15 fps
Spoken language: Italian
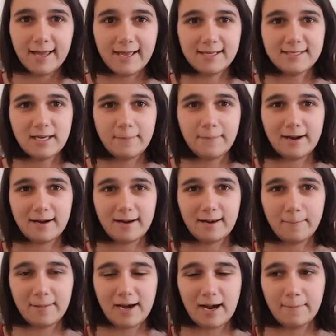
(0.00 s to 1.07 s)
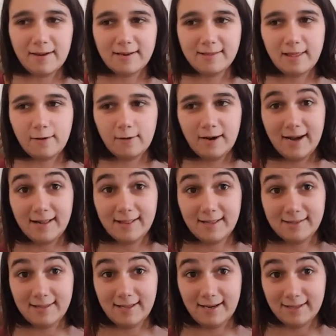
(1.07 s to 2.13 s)
che sia par- per la
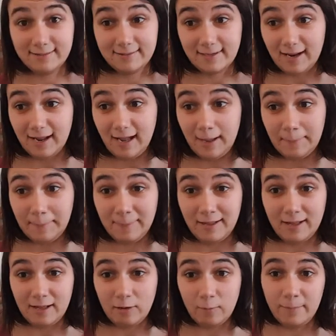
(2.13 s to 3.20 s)
particolarità della trama